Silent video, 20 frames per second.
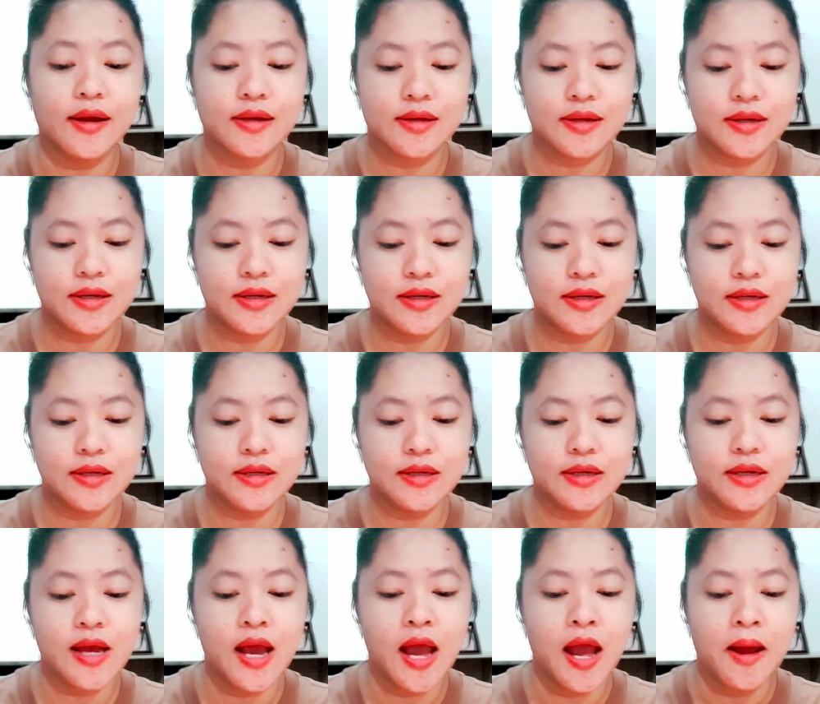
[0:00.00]
คือ
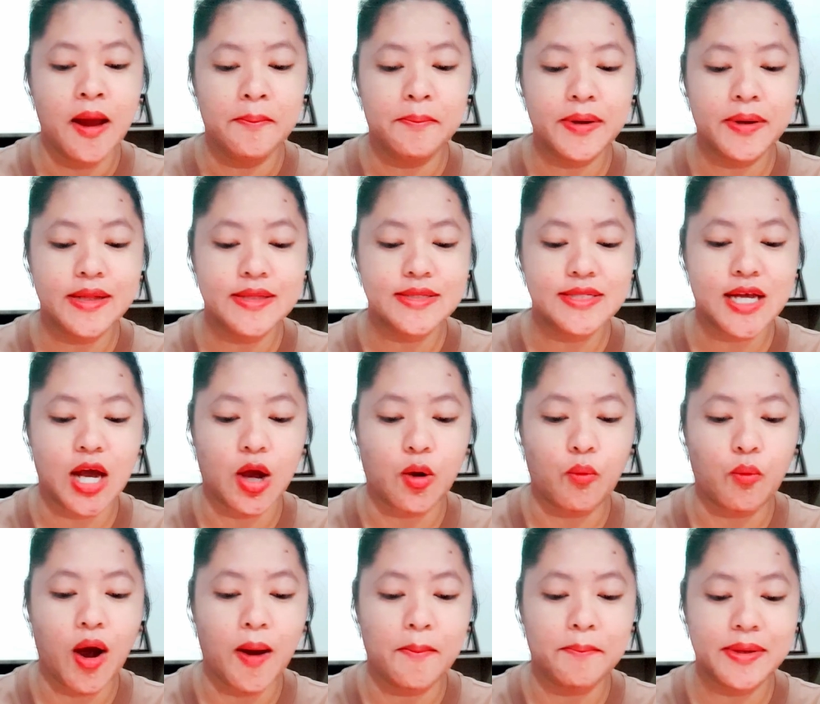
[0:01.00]
เปลี่ยนจากค
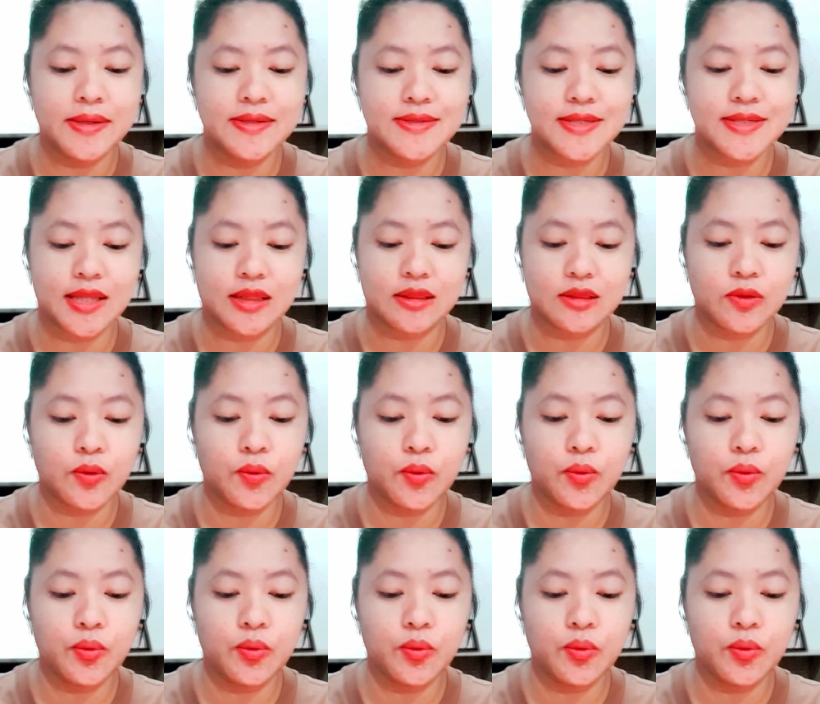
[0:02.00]
วามเป็นศัตรู